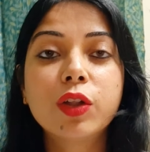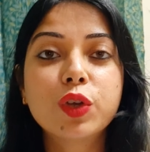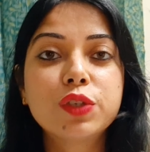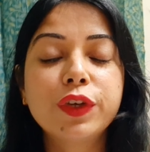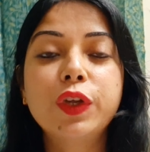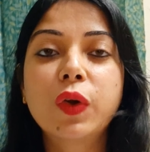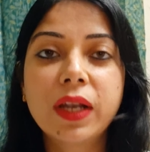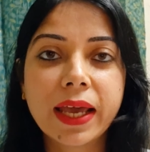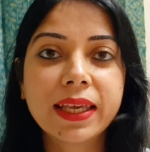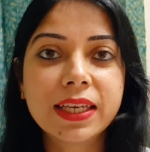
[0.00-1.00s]
तो इस वीडियो को
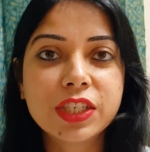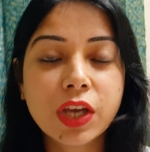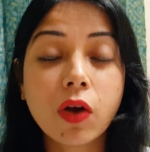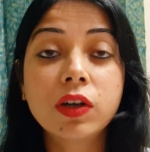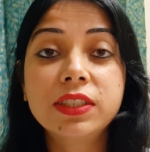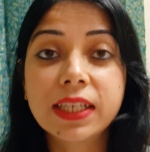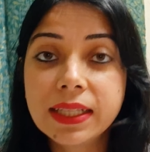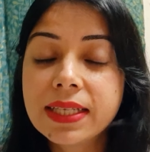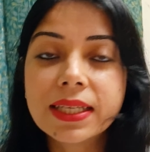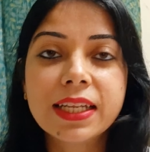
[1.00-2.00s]
लाइक कीजिए और
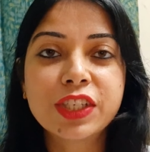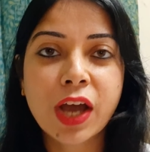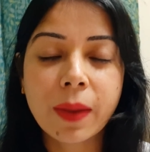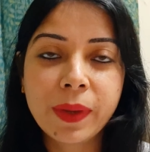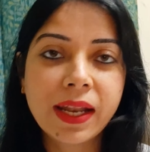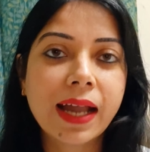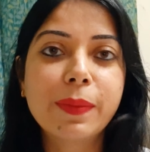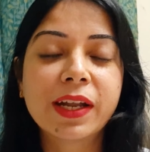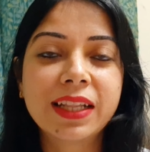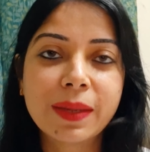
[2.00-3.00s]
जल्दी से नीचे अभी लाल
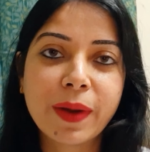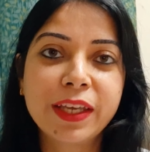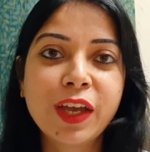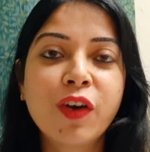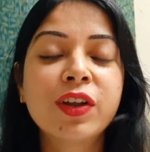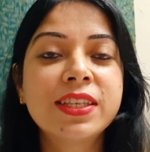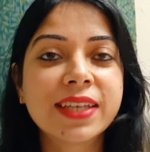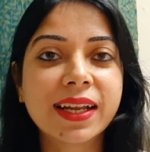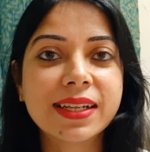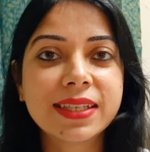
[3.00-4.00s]
बटन दबाइए और इस
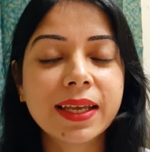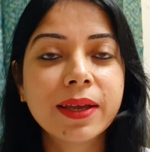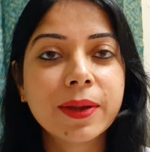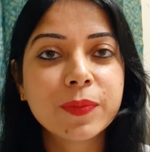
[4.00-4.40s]
चैनल से